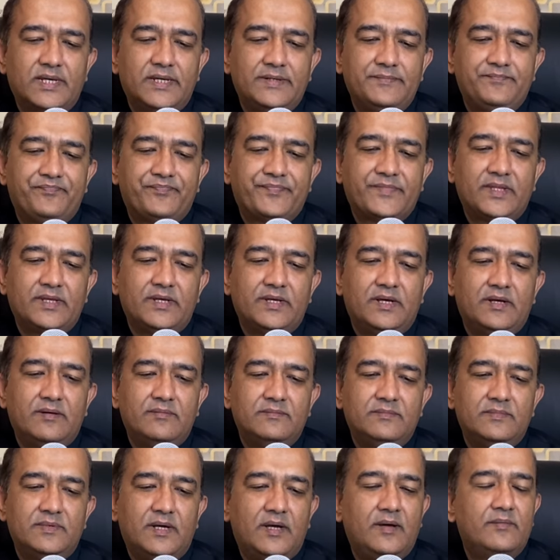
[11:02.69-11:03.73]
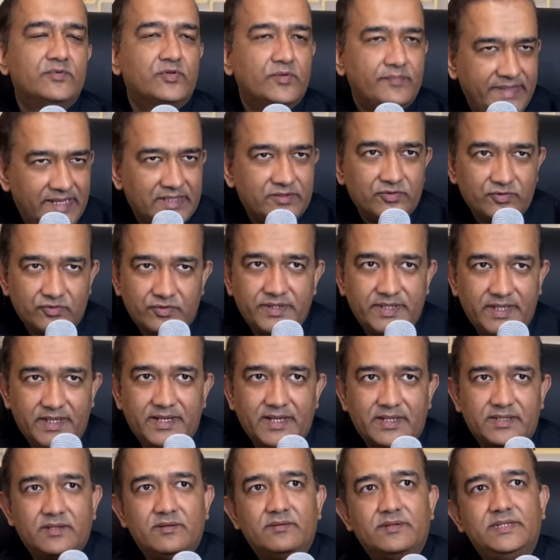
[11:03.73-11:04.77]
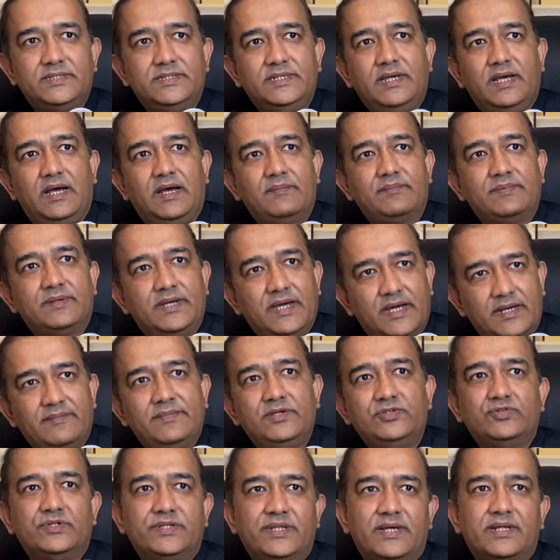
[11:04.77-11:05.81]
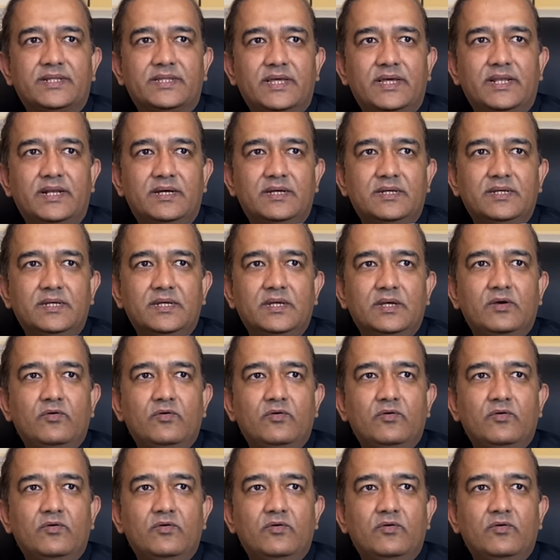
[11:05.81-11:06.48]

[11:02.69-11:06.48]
कि हम हम तो मैं तो उनको ये कहता हूँ कि जी आप घर में जो देखते हैं ना